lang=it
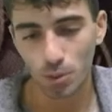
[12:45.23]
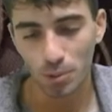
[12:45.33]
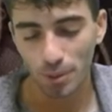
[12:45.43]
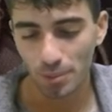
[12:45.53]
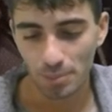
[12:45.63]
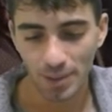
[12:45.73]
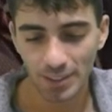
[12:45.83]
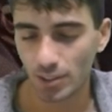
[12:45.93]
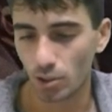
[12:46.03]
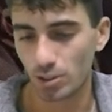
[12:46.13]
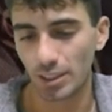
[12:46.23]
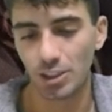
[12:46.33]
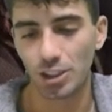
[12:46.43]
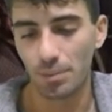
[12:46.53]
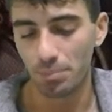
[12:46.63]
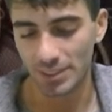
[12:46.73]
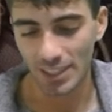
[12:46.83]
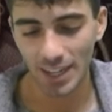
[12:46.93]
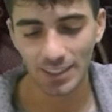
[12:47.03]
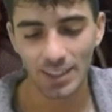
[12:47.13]
probabilmente sono stati già
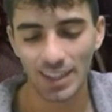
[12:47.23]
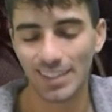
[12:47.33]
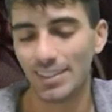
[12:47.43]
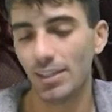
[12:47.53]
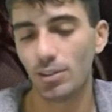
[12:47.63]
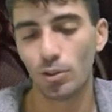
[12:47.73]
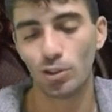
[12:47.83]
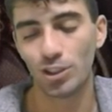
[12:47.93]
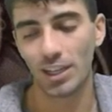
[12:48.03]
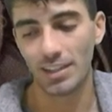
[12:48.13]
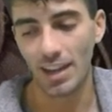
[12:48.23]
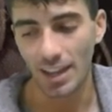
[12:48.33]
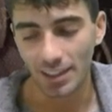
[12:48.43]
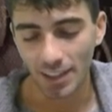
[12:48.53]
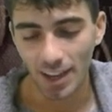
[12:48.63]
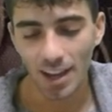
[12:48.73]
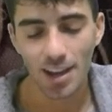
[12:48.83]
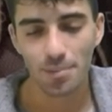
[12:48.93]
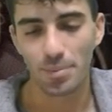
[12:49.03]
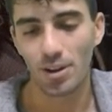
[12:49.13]
appesati e dentro non c'è niente,
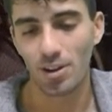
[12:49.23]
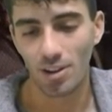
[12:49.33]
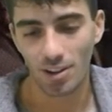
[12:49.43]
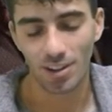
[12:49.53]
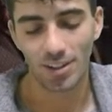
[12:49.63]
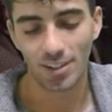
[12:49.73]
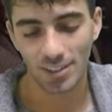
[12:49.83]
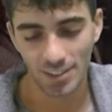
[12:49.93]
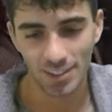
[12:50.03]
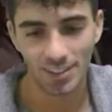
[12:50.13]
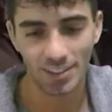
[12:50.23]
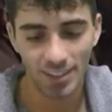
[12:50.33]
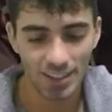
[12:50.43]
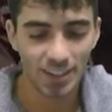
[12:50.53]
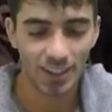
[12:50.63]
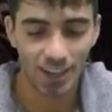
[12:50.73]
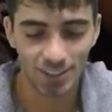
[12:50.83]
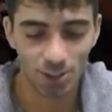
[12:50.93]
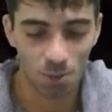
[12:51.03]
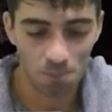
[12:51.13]
però
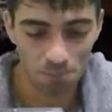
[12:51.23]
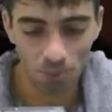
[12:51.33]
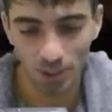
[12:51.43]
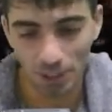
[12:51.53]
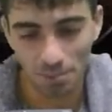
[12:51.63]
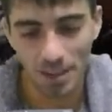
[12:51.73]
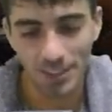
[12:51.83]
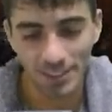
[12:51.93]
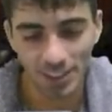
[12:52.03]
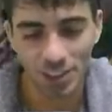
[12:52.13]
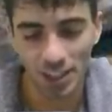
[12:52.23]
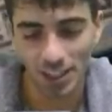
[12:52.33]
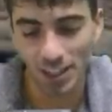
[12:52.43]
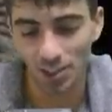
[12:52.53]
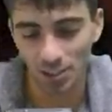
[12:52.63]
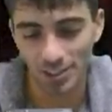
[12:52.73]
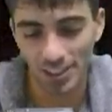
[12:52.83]
cazzo, potrebbe esserci anche la ghost.